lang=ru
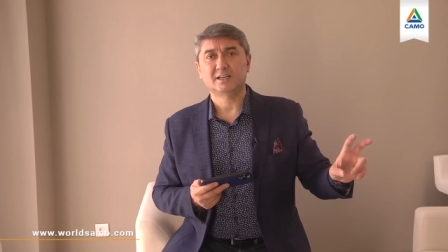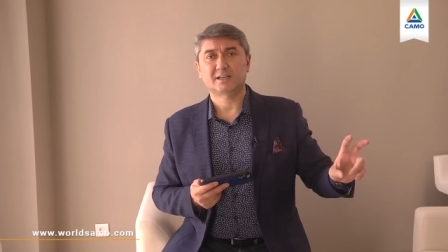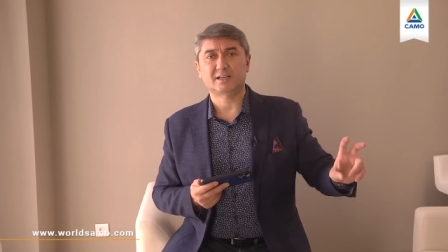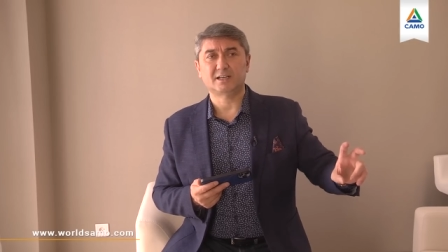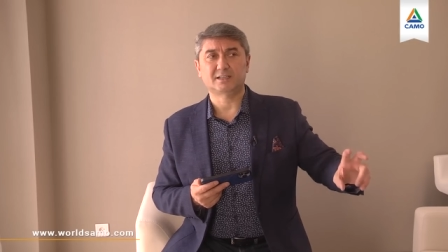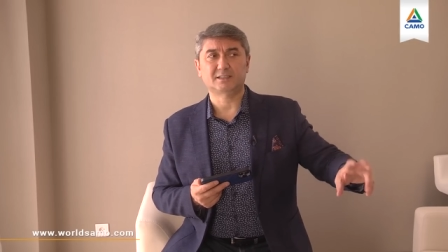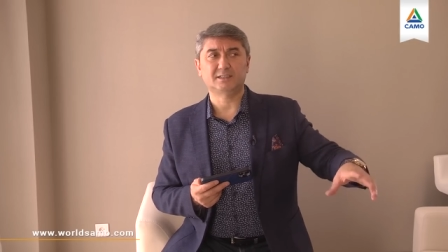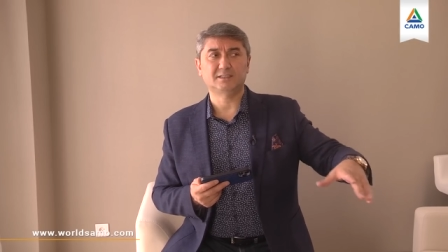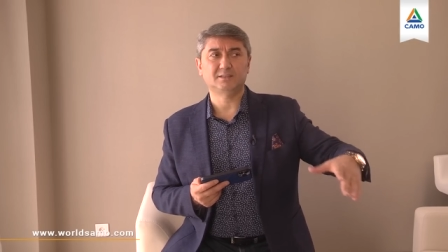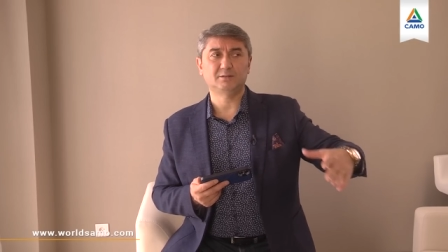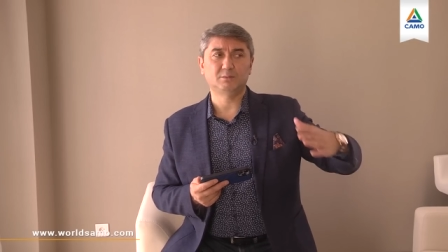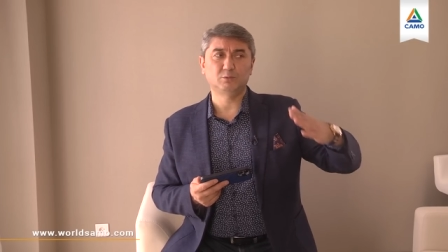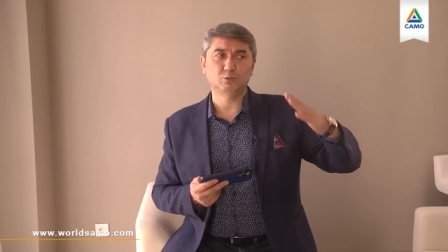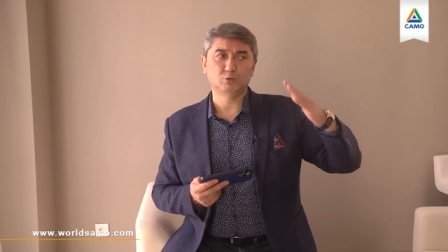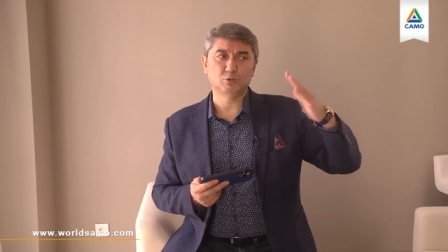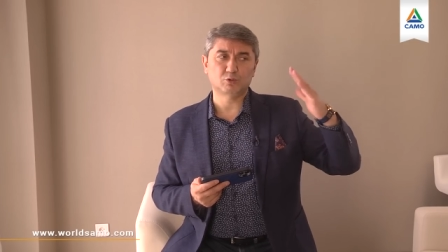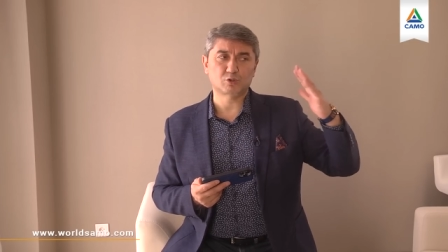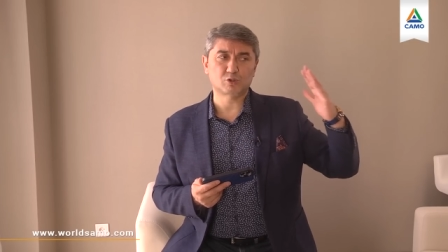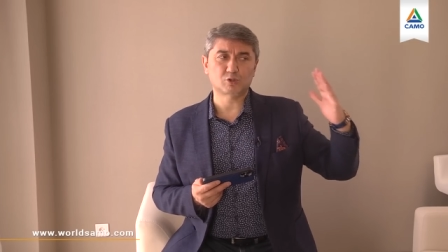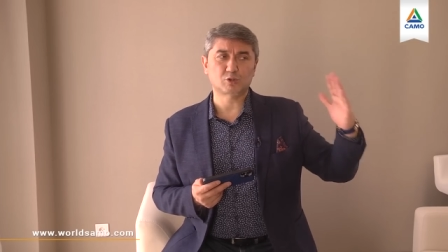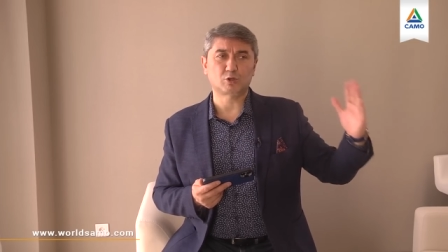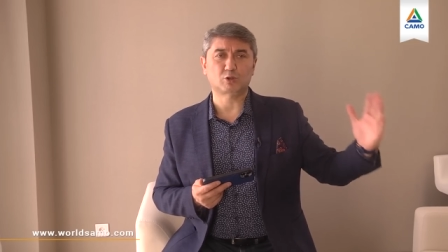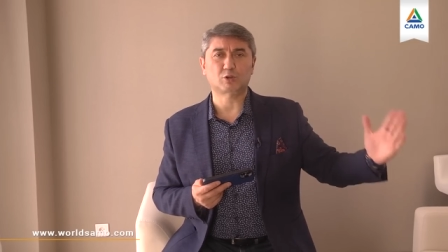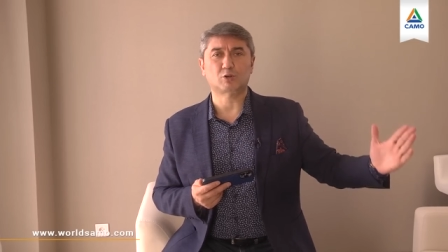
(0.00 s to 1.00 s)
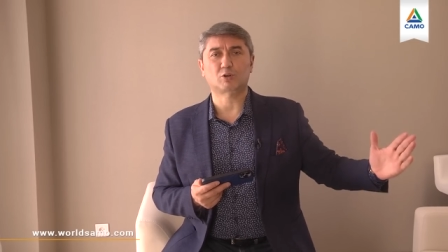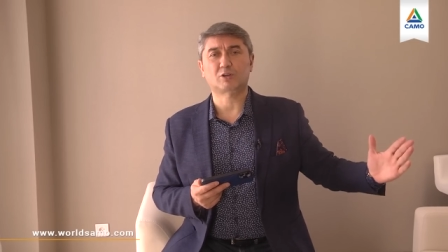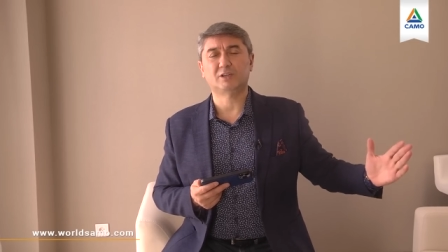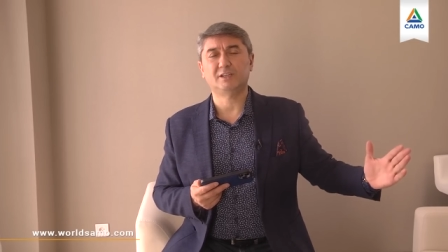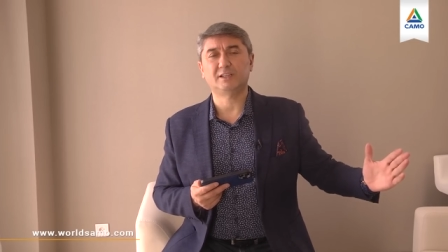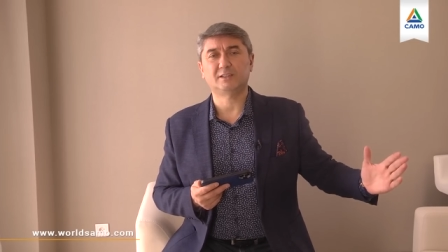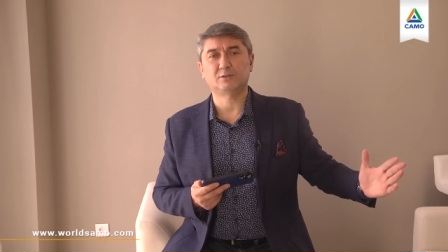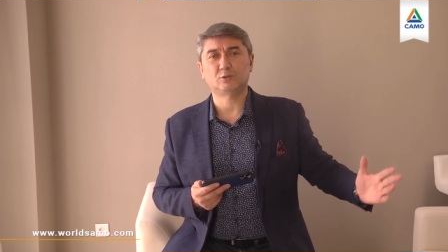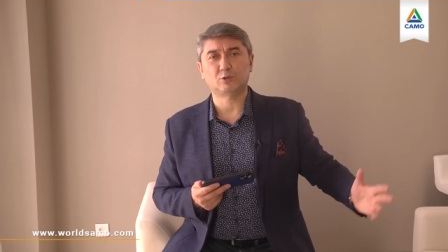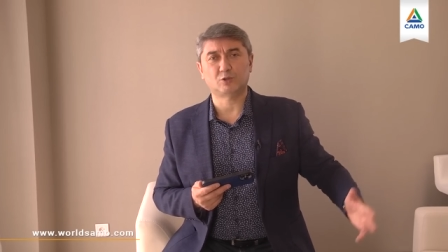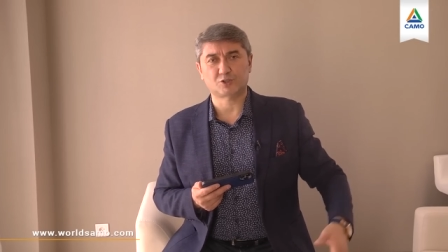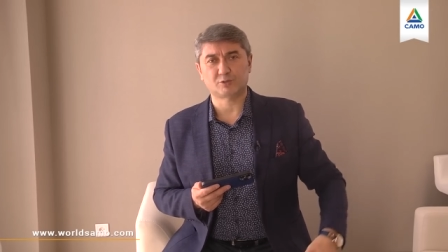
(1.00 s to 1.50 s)
когда тебе будут 40
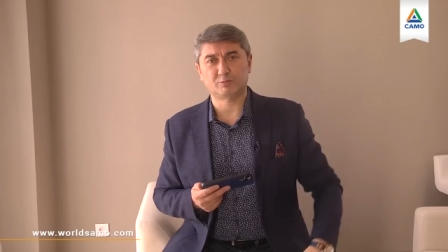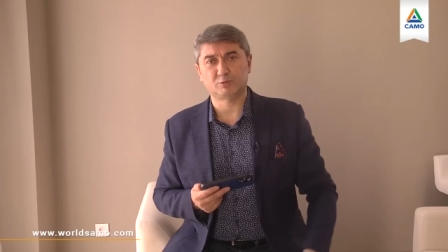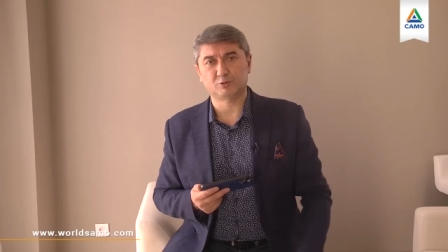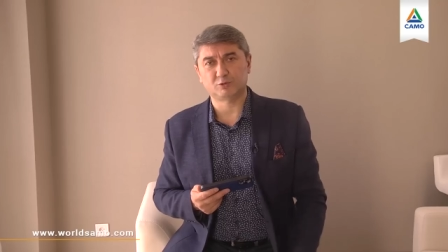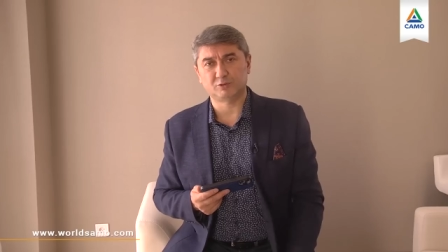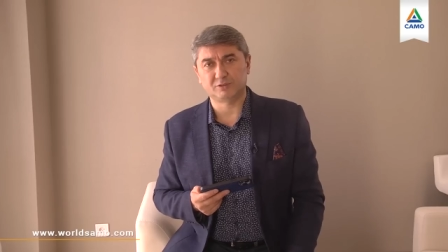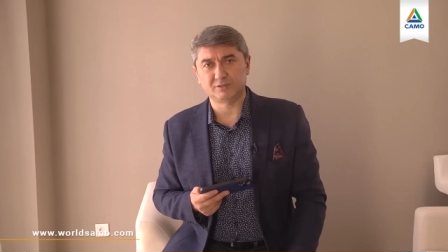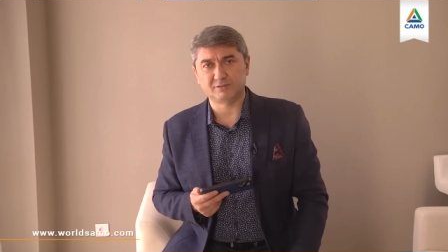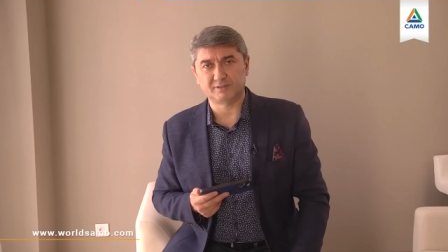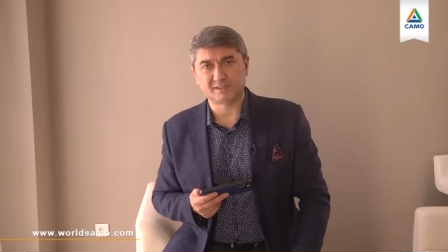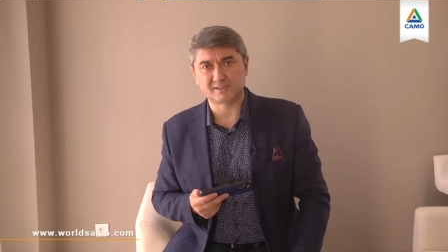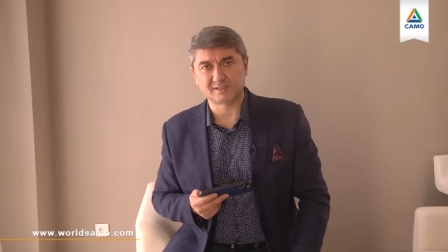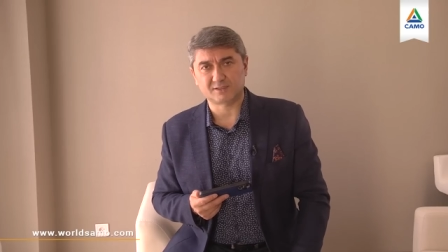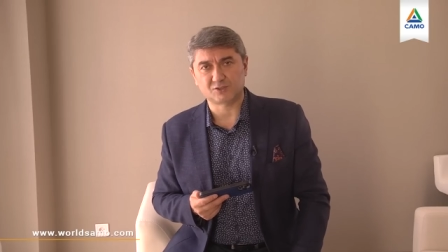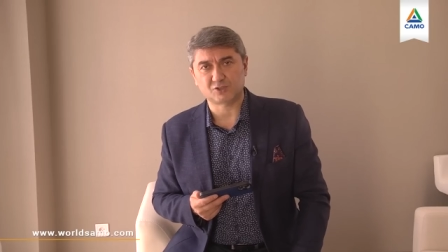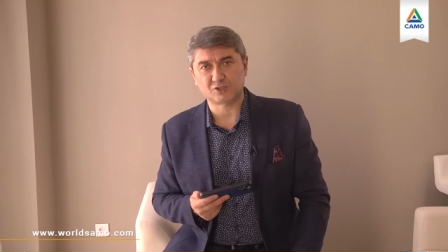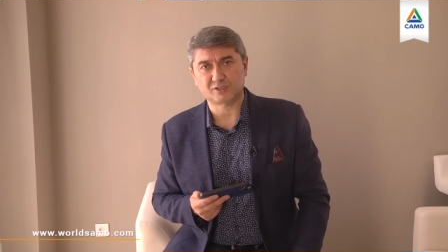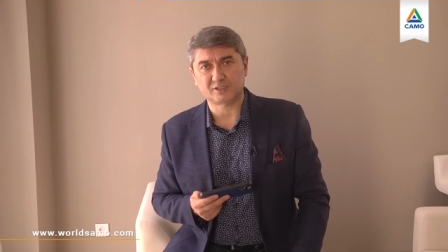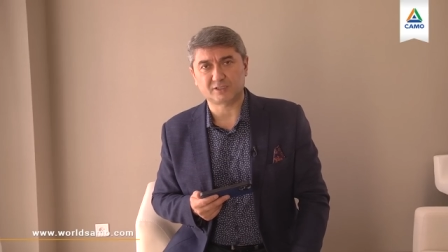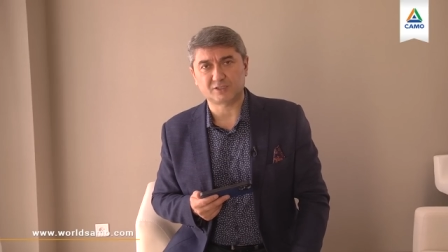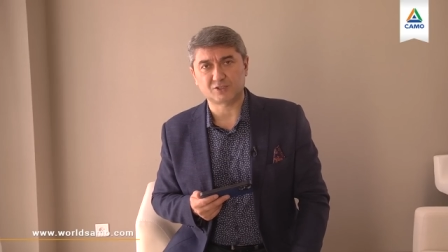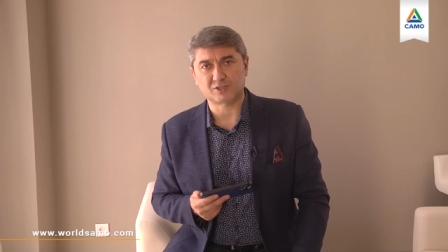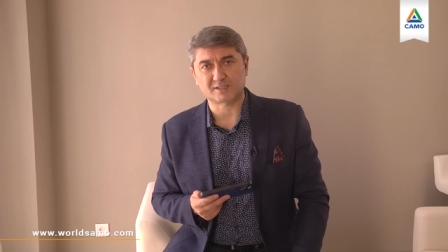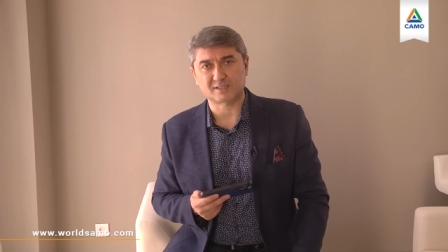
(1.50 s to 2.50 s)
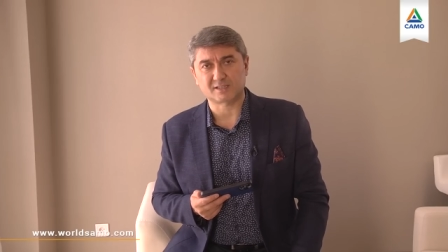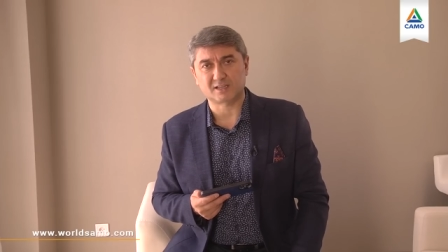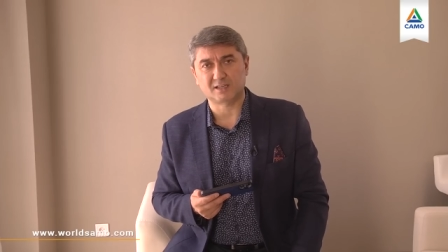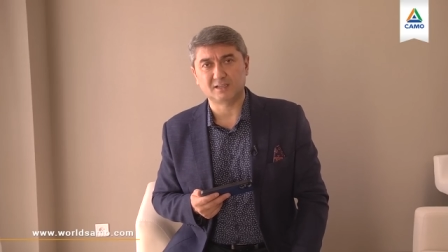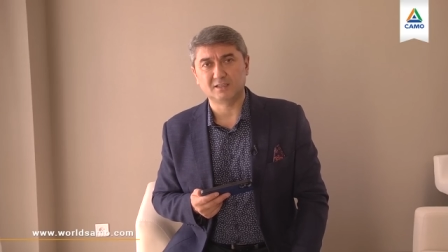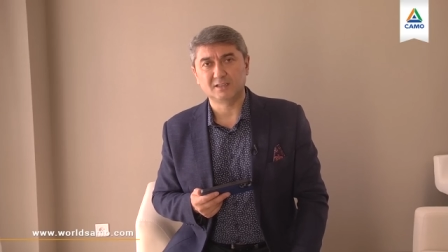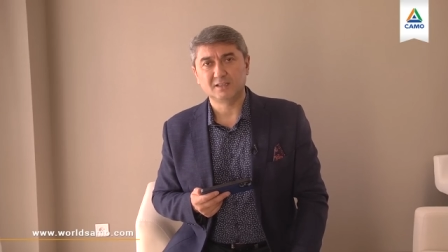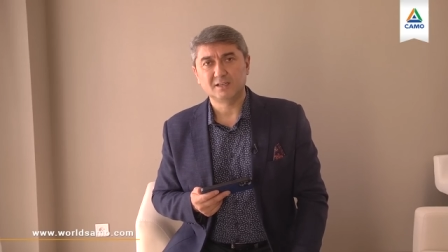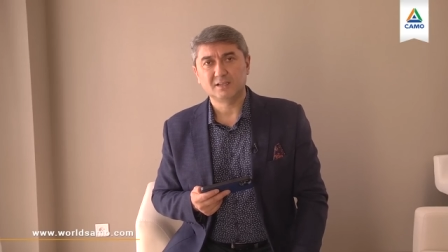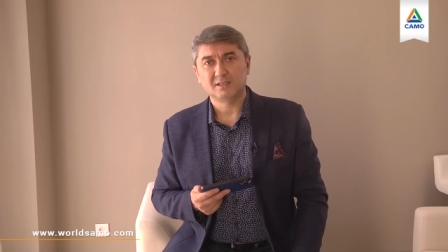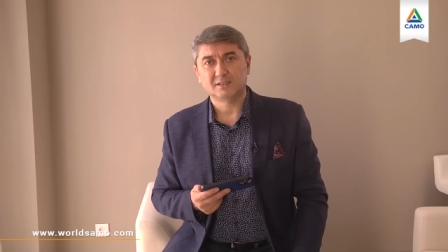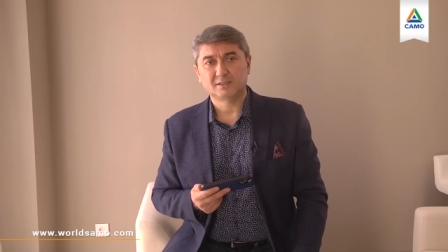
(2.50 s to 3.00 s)
лет, тоже будут 24 часа.